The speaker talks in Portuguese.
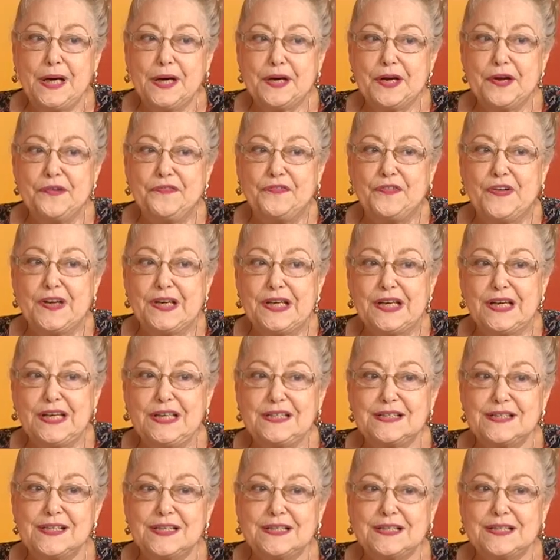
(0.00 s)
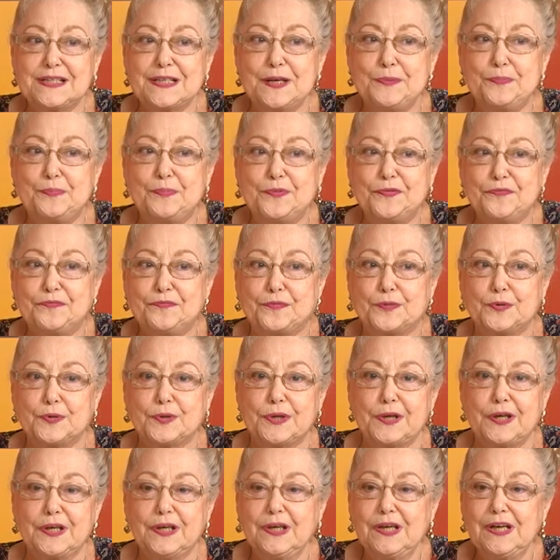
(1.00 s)
referência sempre
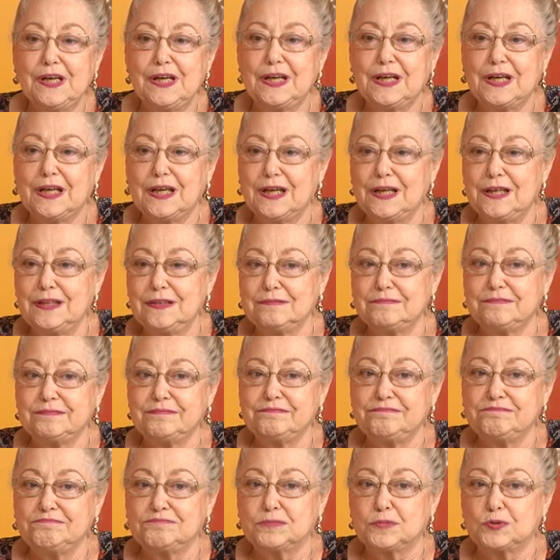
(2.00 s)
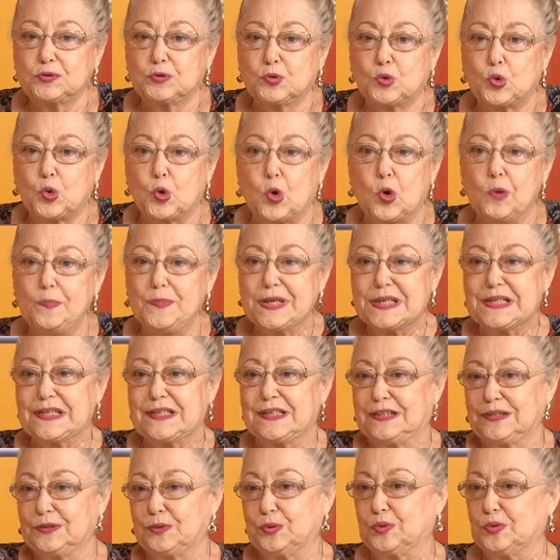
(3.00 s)
foi eh,
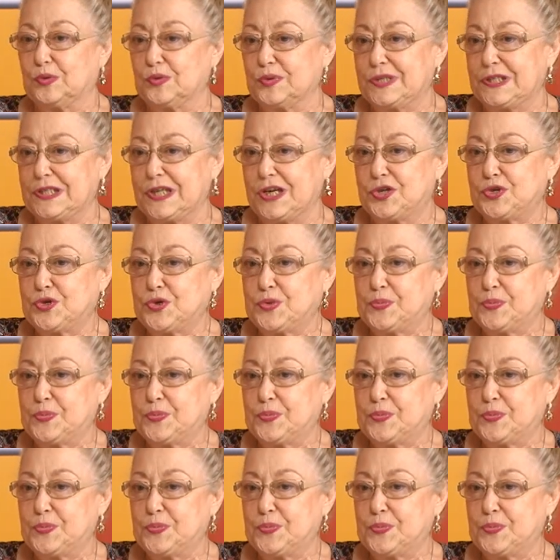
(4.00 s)
começando com Sérgio